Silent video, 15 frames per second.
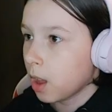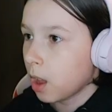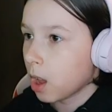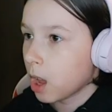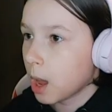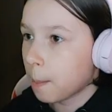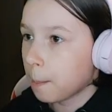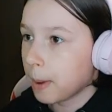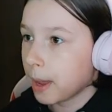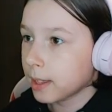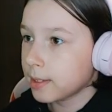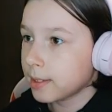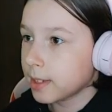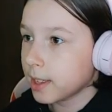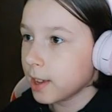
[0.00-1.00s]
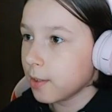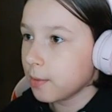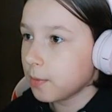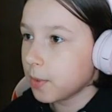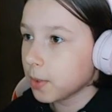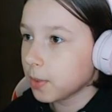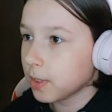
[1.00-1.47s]
э, Pets, и
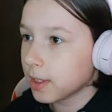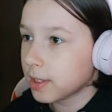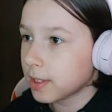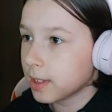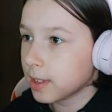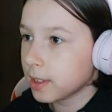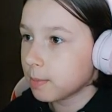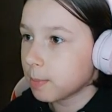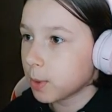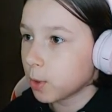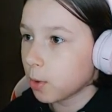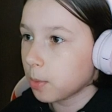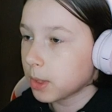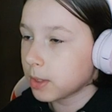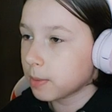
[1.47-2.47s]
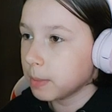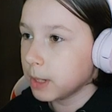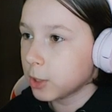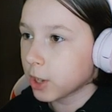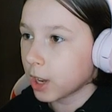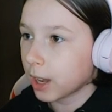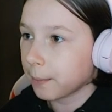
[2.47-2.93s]
вот у нас есть
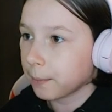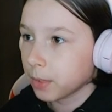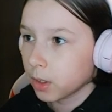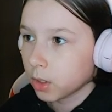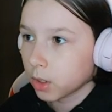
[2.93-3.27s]
питомец-мышка.